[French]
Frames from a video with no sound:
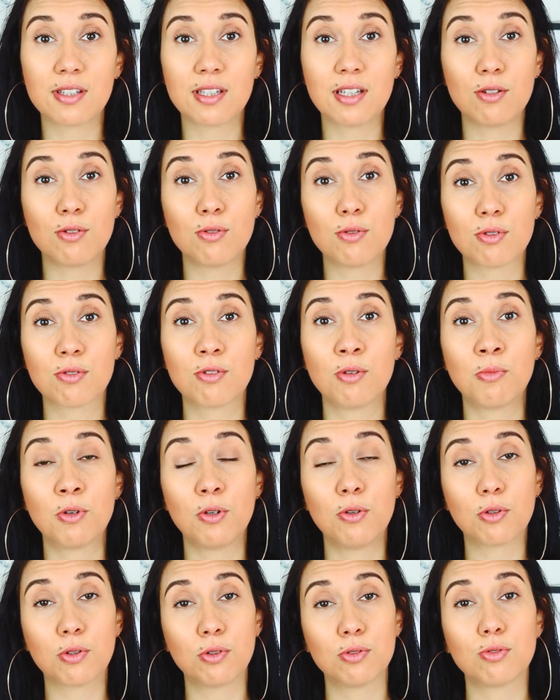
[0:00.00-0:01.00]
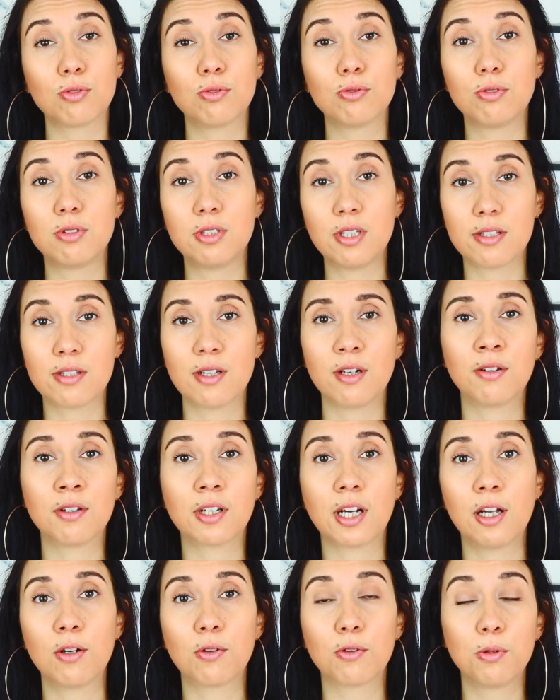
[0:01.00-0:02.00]
c'est justement le retour du Disneyland
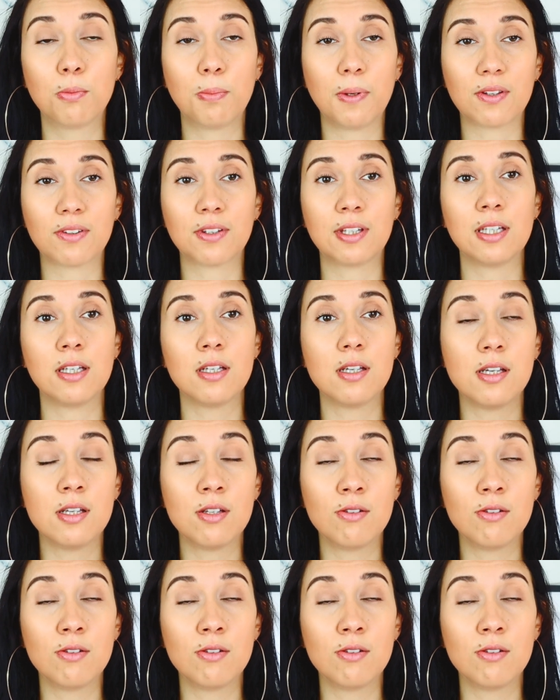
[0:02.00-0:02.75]
Railroad parce qu'il